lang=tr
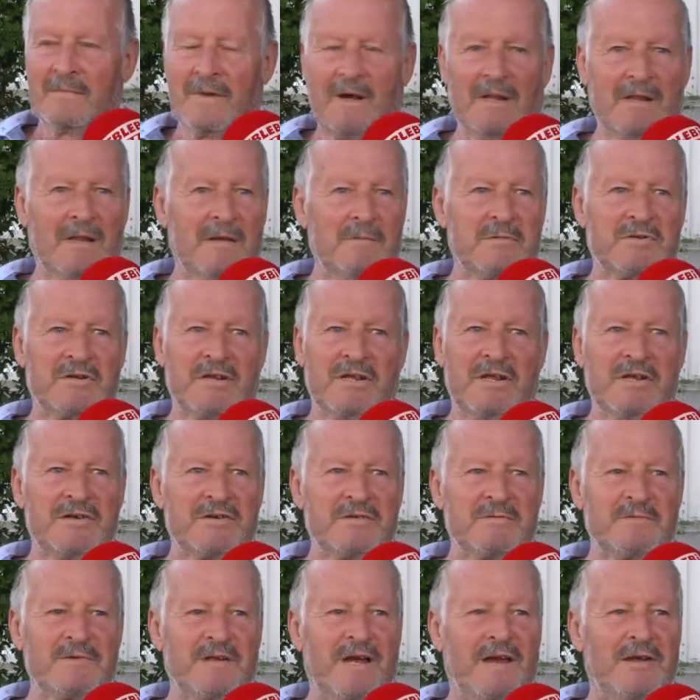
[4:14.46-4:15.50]
Allah bir şey
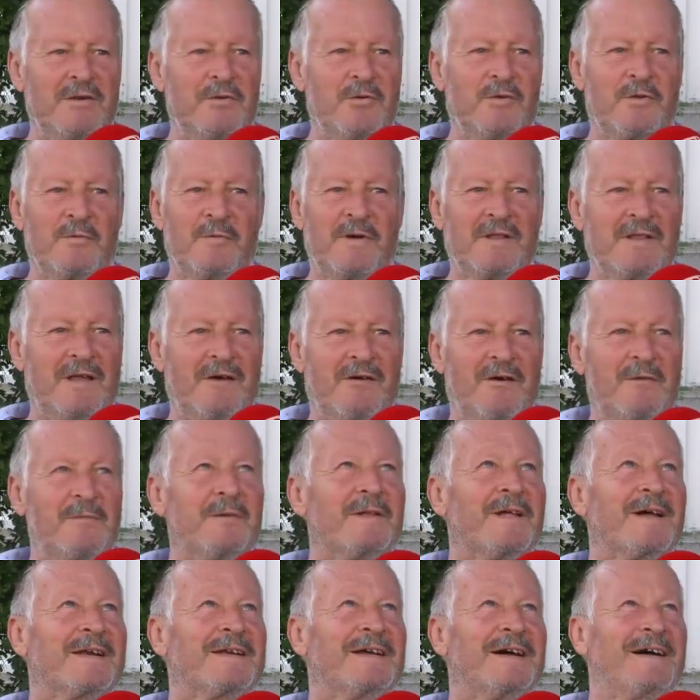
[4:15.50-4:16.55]
değişmez. Aynı hükümet devam
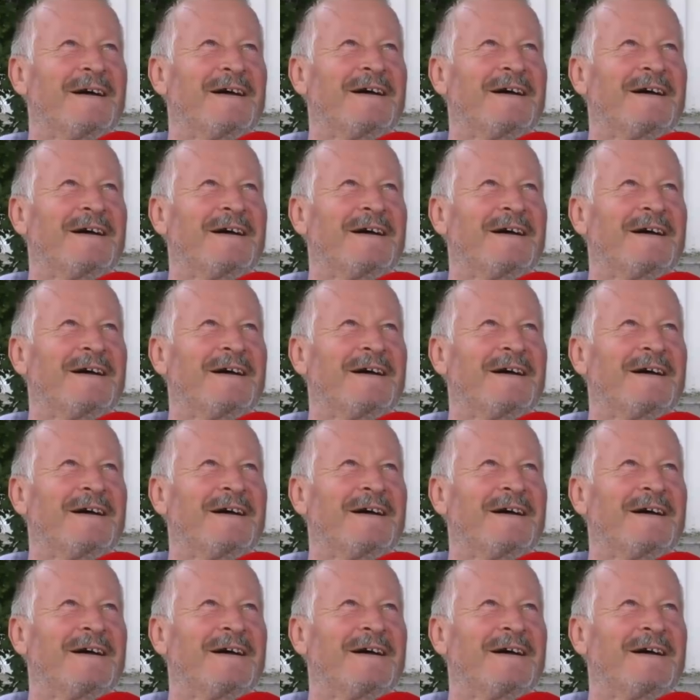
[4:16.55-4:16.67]
eder.